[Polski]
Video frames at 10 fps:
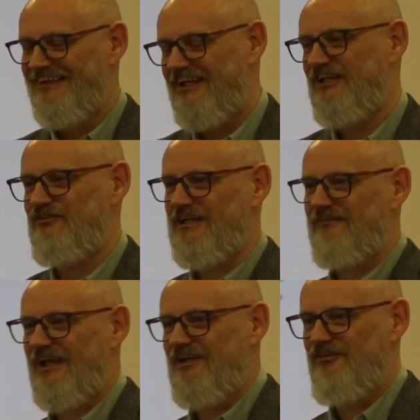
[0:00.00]
Kiedyś widziałem
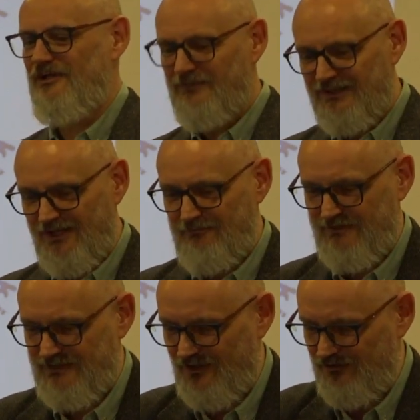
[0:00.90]
taki film
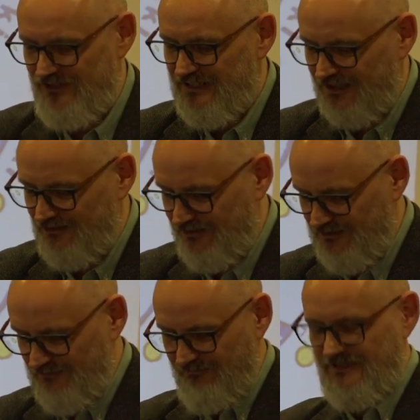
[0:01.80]
pewnego Fina,
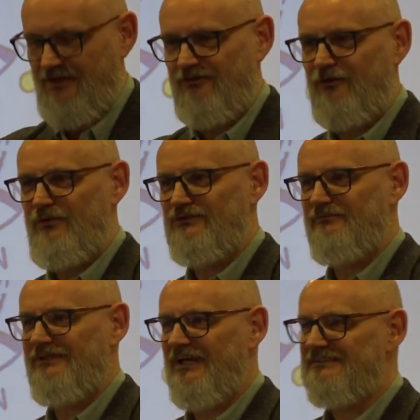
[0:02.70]
który miał, kupił
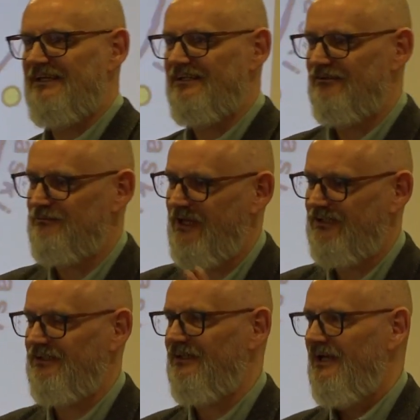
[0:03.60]
sobie Tesla, jedną z
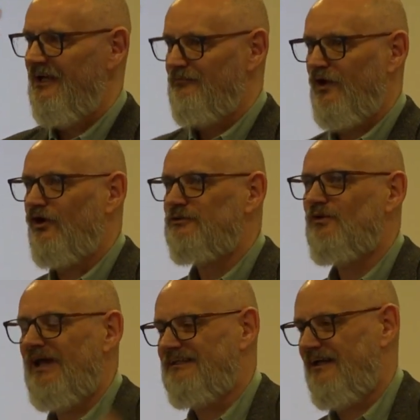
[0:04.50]
pierwszych i po 8
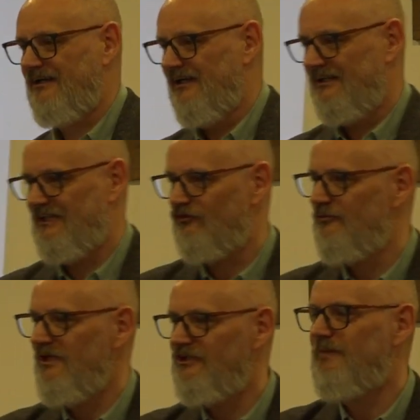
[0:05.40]
latach chciał
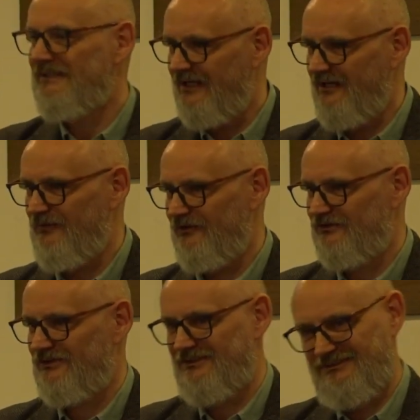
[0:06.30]
wymienić baterię, bo już